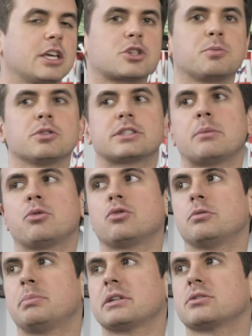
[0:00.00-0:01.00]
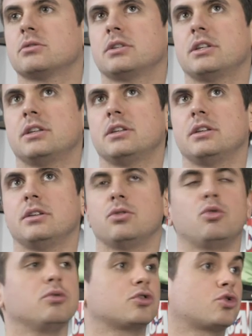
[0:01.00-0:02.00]
Et je pense qu'il y a beaucoup de personnes qui
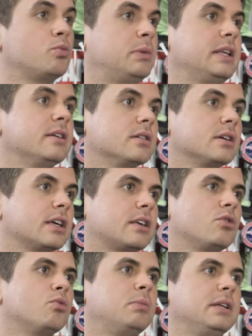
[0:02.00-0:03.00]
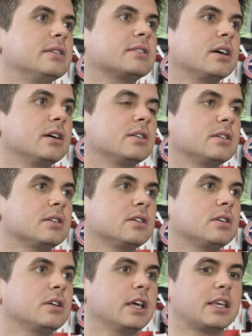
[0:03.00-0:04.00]
s'oublient et qui oublient ça
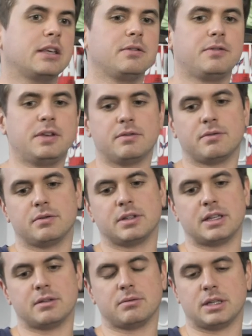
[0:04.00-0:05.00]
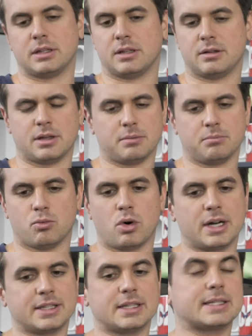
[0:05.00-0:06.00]
et qui vivent des,
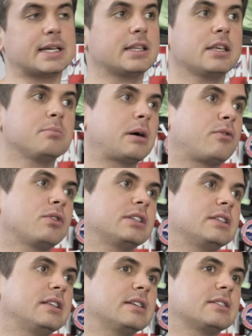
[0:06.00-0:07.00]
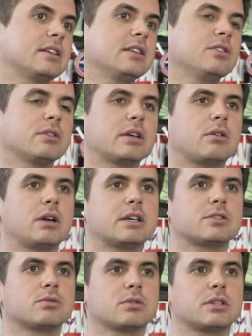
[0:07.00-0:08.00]
mois, des années, parfois des décennies dans des
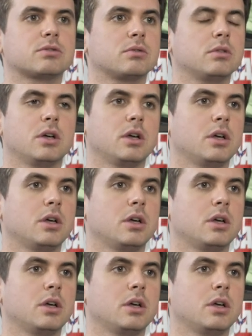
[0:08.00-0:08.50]
relations qui sont